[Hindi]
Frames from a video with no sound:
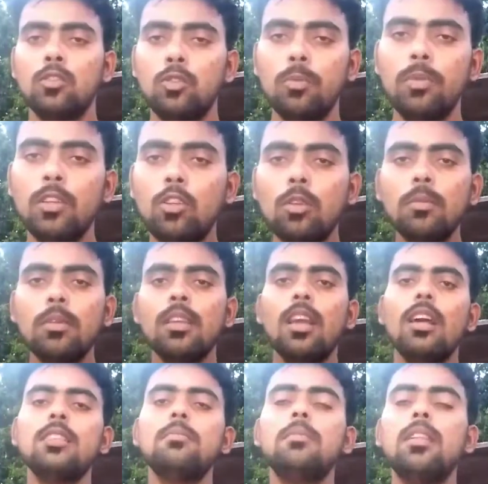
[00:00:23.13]
जो वीडियो में
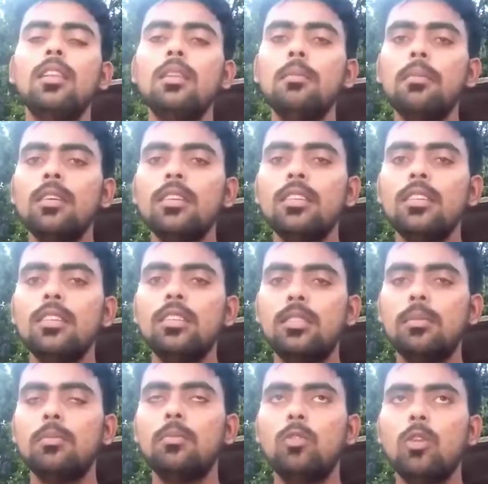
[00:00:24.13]
आज मेनली मैं
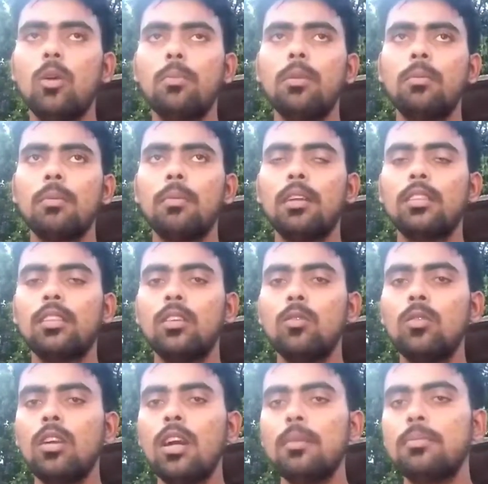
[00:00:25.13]
इस टॉपिक पे बात
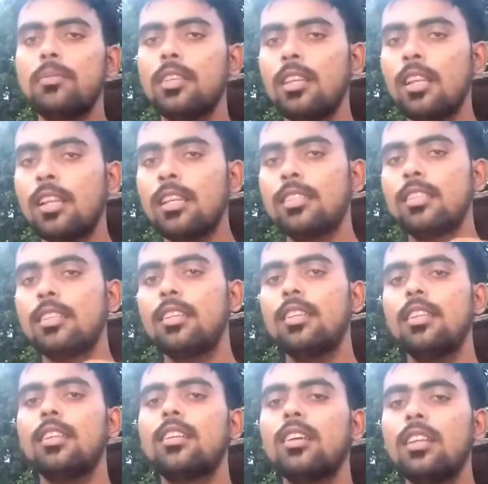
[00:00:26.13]
करूंगा आप चैनल कैसे
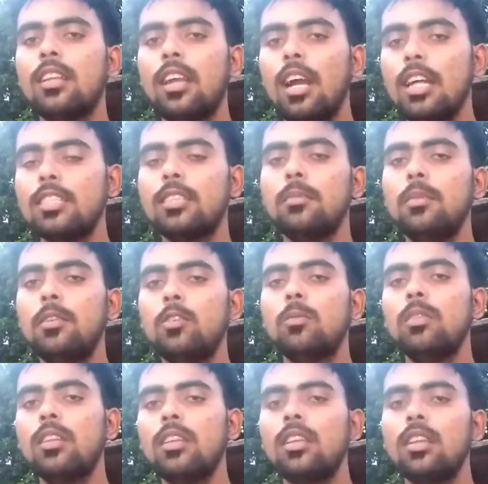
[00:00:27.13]
क्रिएट करेंगे आज की वीडियो
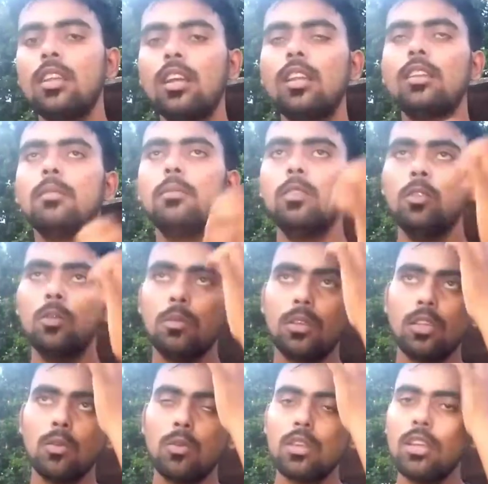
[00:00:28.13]
में नहीं कल की वीडियो में
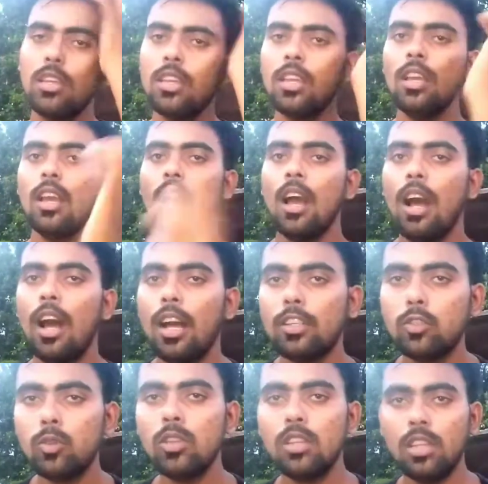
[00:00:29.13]
क्योंकि
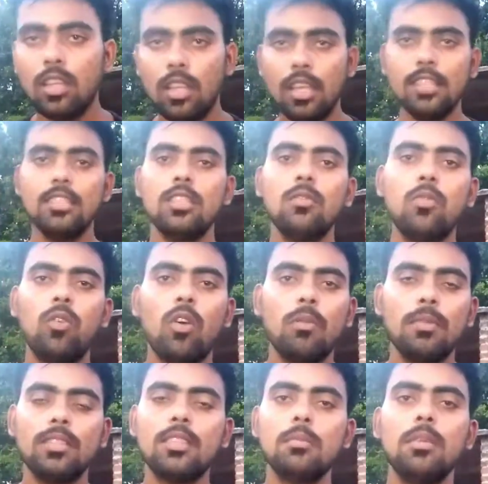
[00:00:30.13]
आज तो इन एज
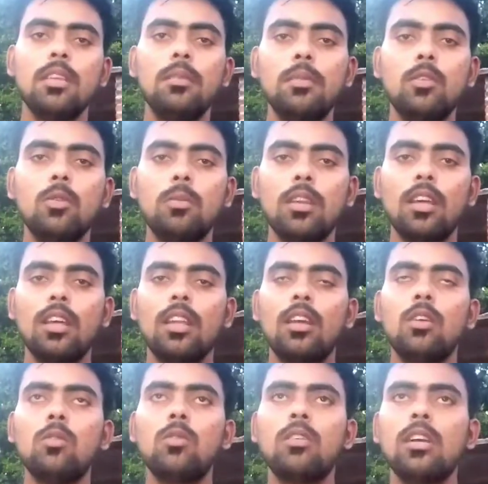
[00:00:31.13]
इन्फॉर्मेशन में ये वीडियो बना
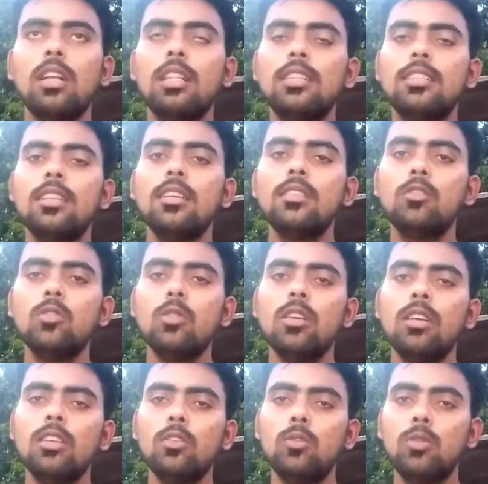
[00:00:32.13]
रहा हूँ कल से जो
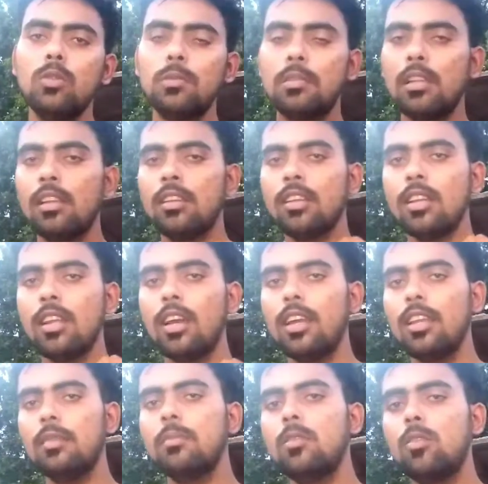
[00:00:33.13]
है यूट्यूब से रिलेटेड
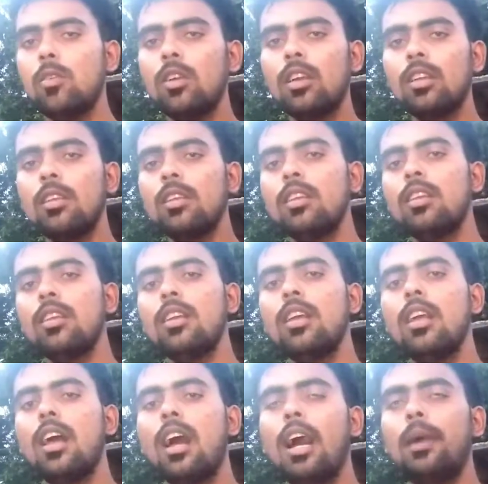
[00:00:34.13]
हर एक वीडियो आएगी
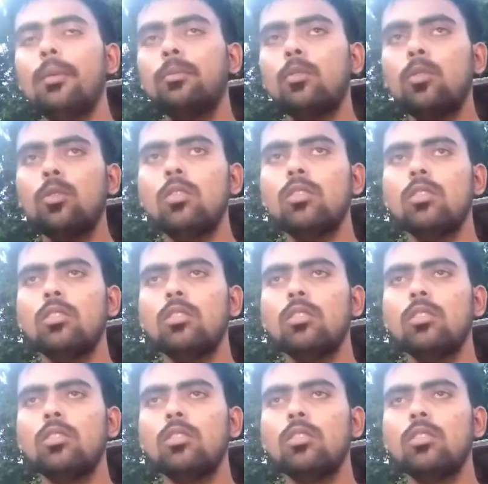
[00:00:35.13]
आप तो